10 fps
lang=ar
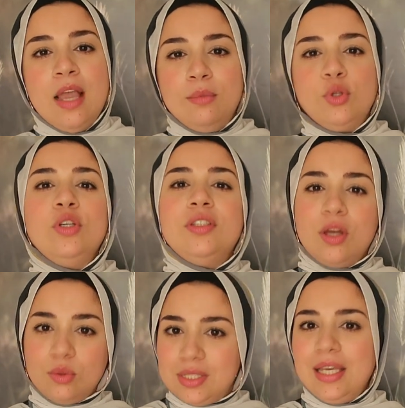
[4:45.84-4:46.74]
بدون
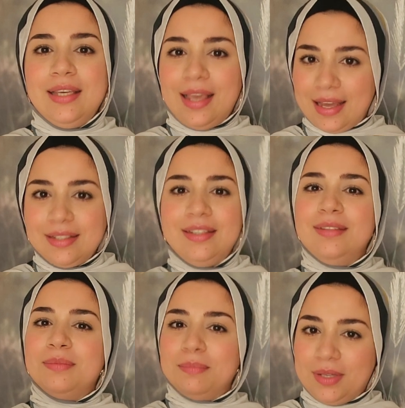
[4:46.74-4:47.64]
التوضيح
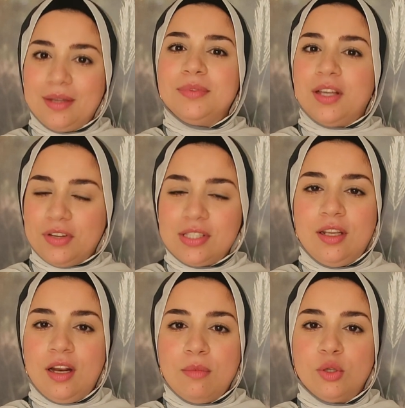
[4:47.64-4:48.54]
يعني
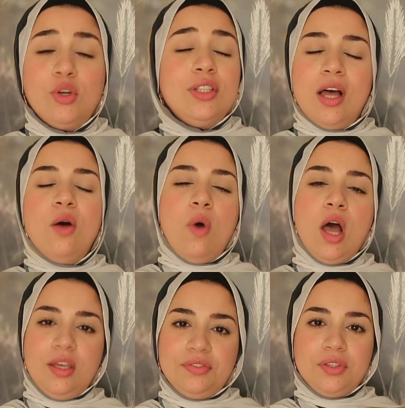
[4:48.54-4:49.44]
بتفاصيل الموضوع ده هو
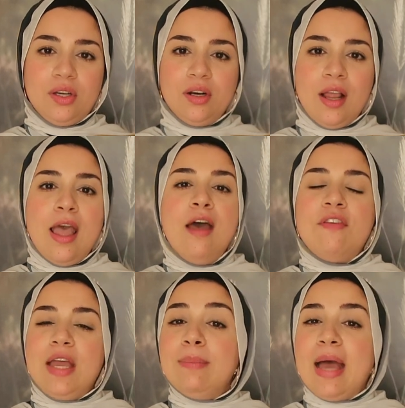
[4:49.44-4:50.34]
هيفطر
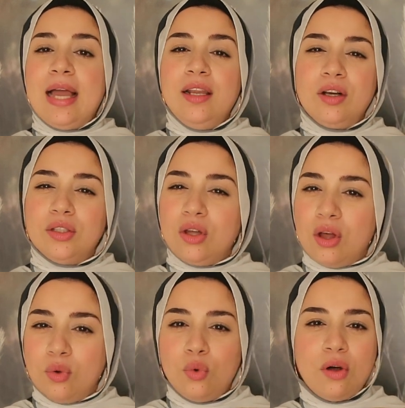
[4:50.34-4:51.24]
فيبقى عليه
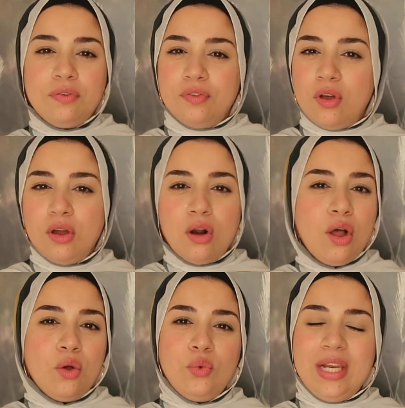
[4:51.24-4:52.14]
قضاء
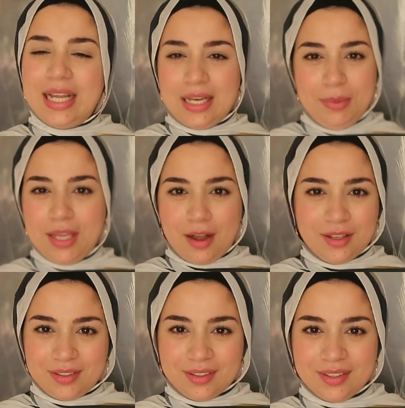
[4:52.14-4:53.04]
وكفاره وليله كبيره
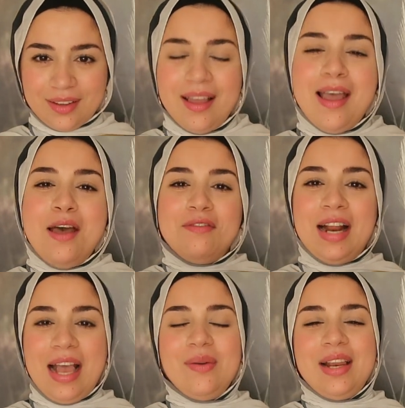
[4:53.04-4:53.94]
حضرتك
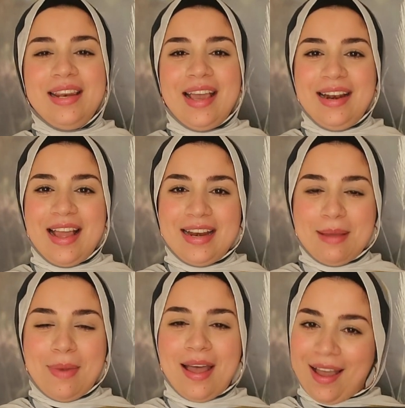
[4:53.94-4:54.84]
فنحاول ان احنا
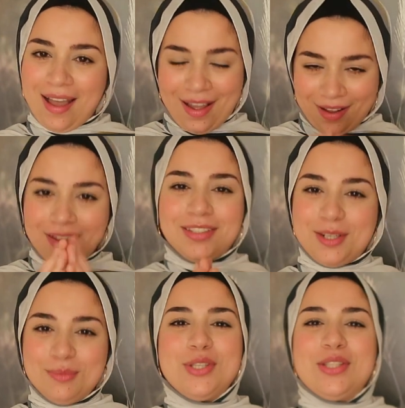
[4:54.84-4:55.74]
نبقى قدر
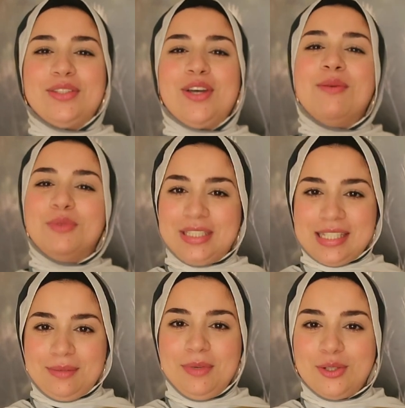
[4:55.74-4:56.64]
المستطاع
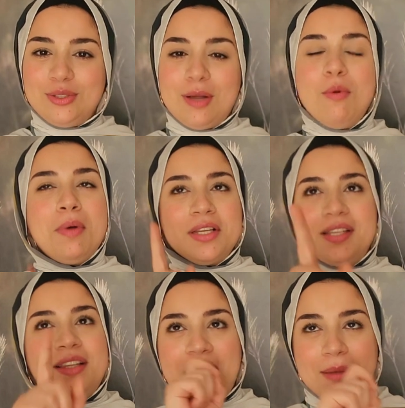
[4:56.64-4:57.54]
ملتزمين قدامهم
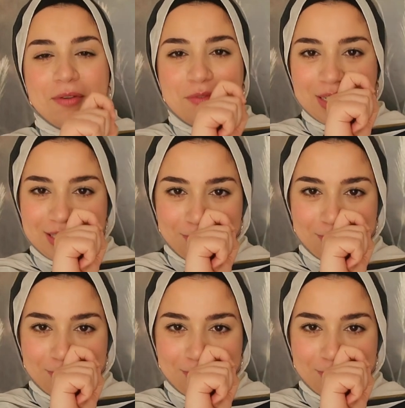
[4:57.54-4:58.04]
خاصه كمان في وقت